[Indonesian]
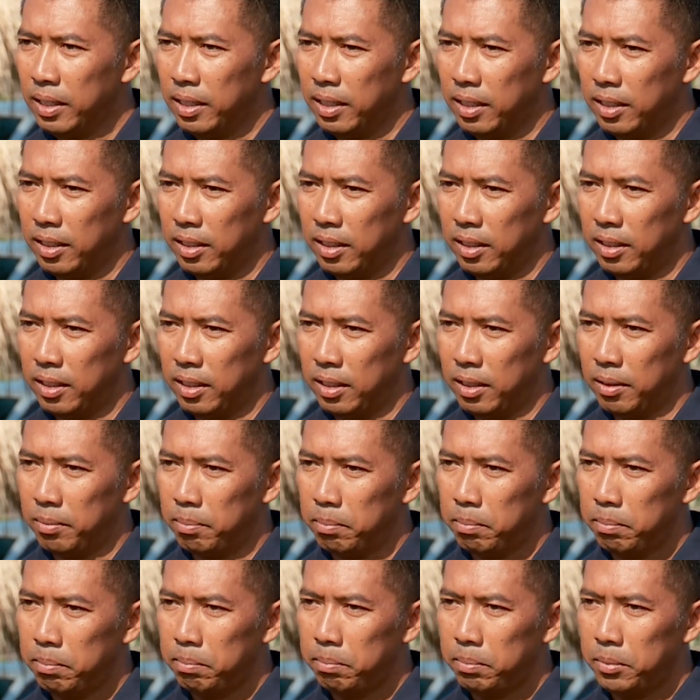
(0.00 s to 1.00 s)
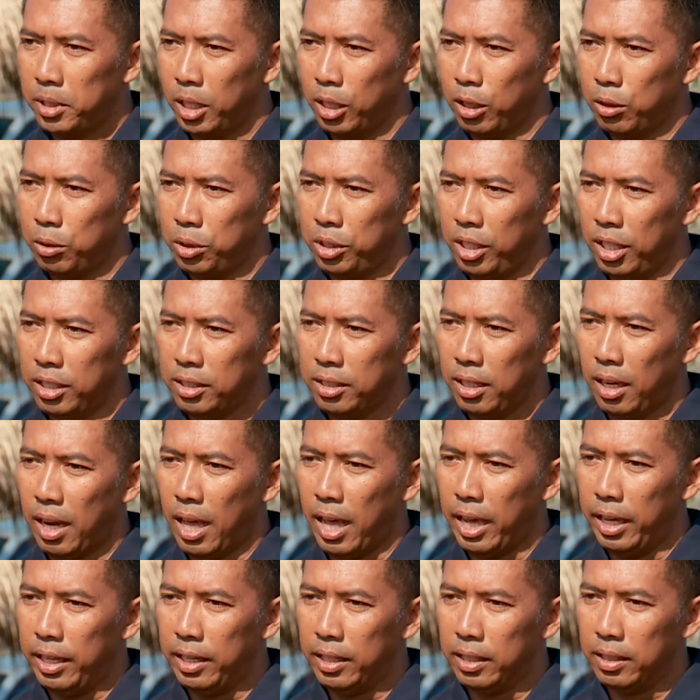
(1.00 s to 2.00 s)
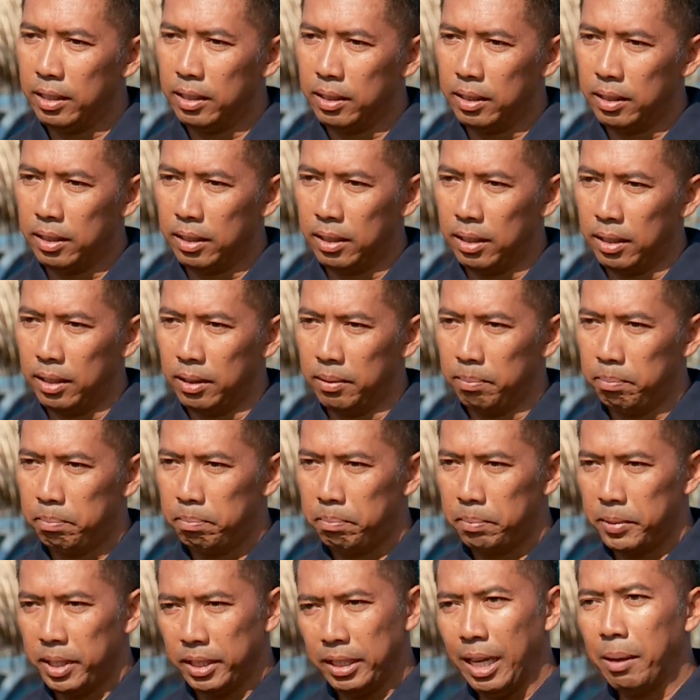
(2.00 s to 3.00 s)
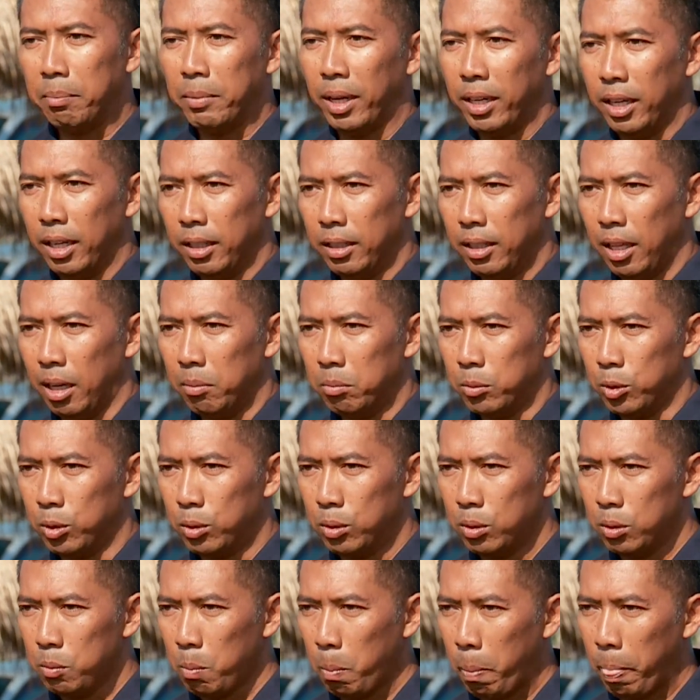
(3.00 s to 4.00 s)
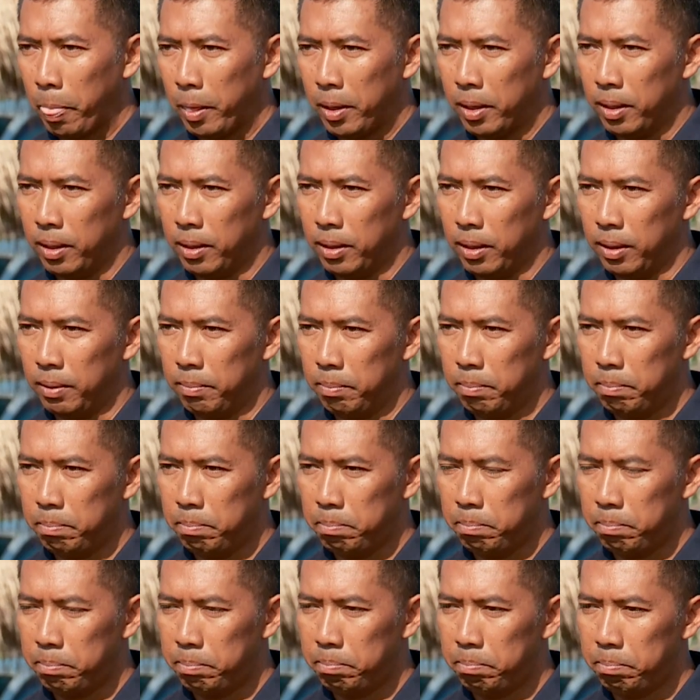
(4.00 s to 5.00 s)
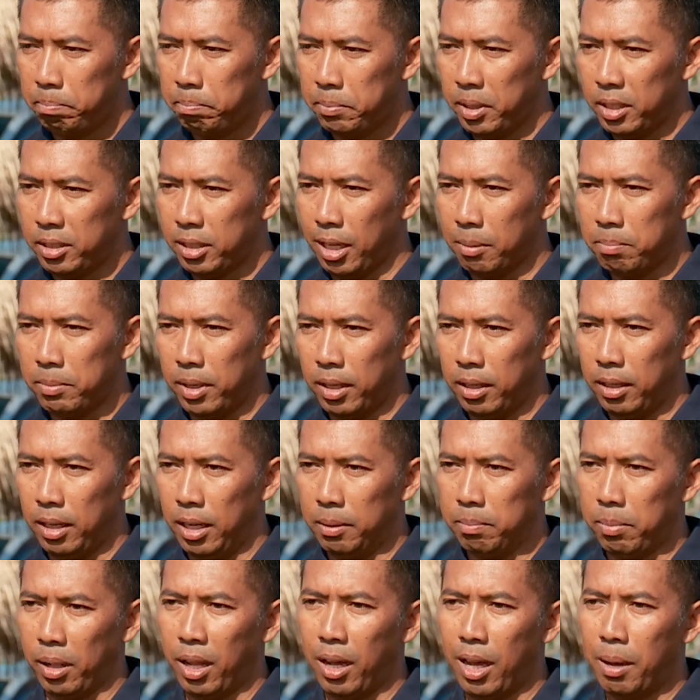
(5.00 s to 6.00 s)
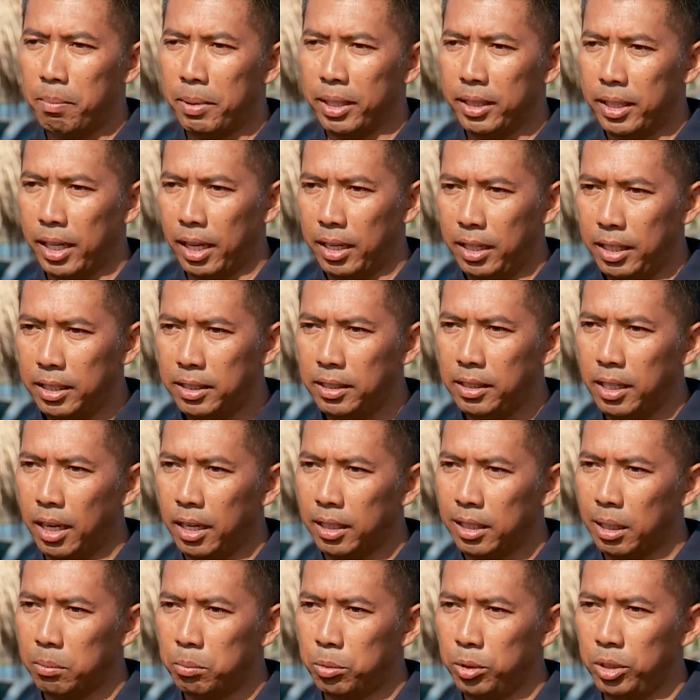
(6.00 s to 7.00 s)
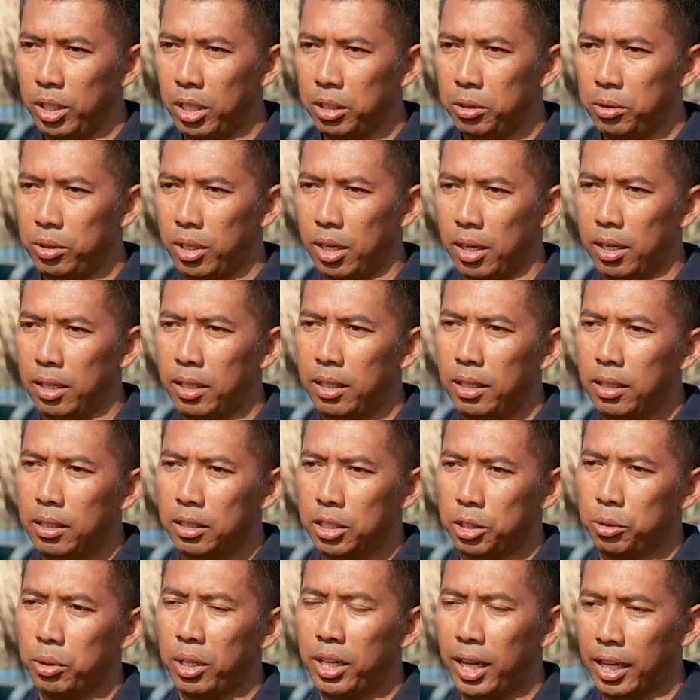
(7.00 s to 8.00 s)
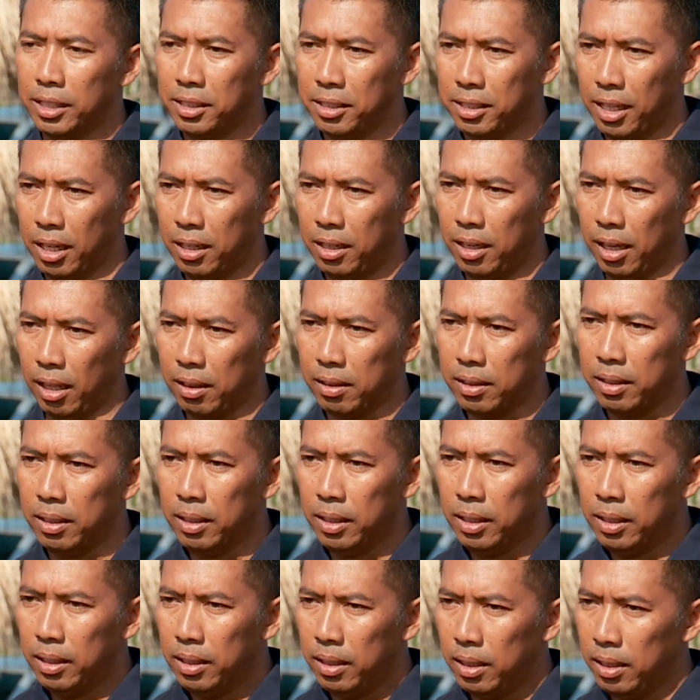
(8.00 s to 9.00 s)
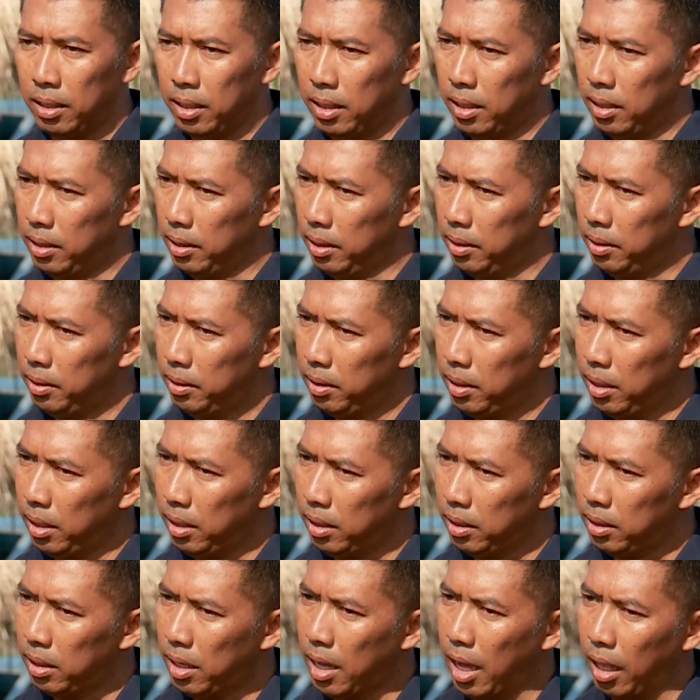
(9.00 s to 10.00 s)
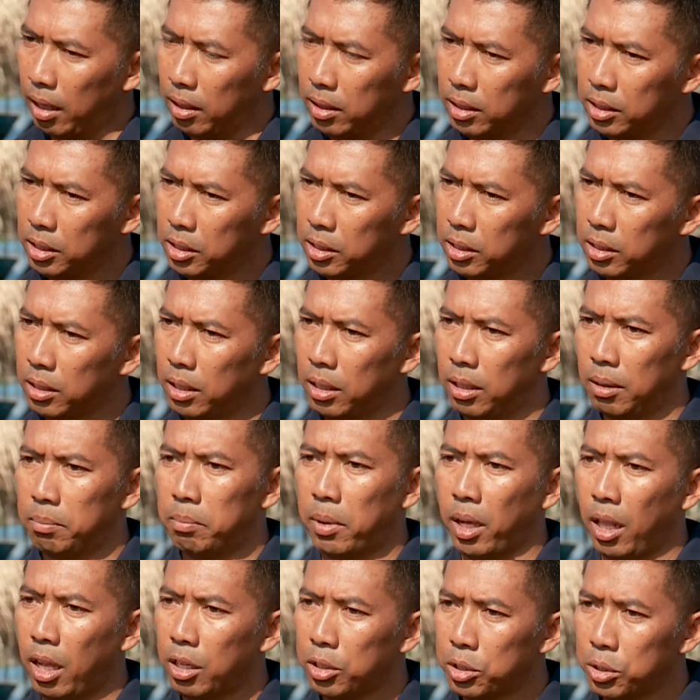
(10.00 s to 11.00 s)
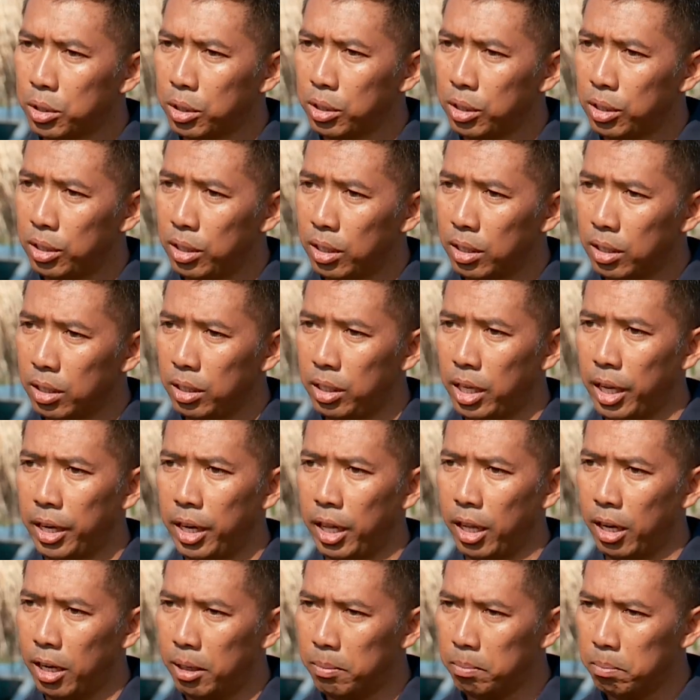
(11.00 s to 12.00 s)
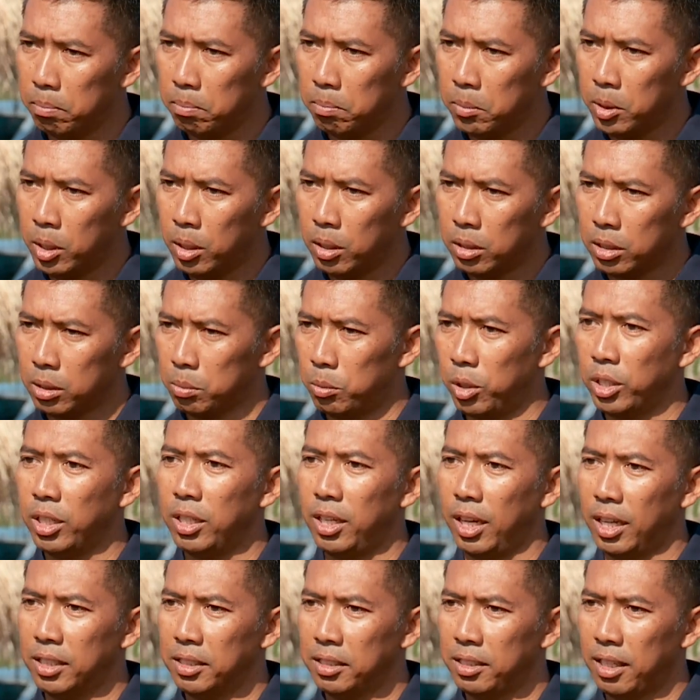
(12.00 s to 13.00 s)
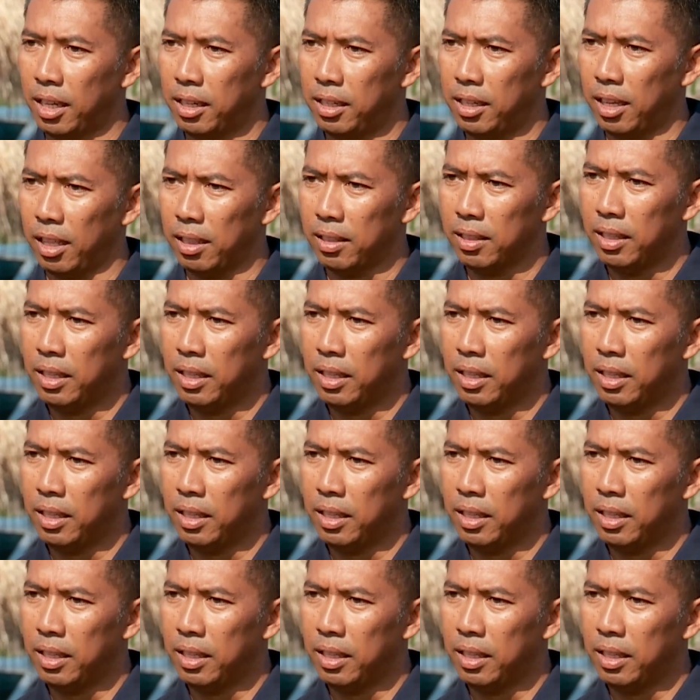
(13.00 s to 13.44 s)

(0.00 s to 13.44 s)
Uh, tentunya selain uh, kenyamanan tamu, uh, persiapan dan perlengkapan teknis yang kita punya juga sesuai dengan standar. Uh, harness, uh, parasut, dan helm semuanya dengan standar.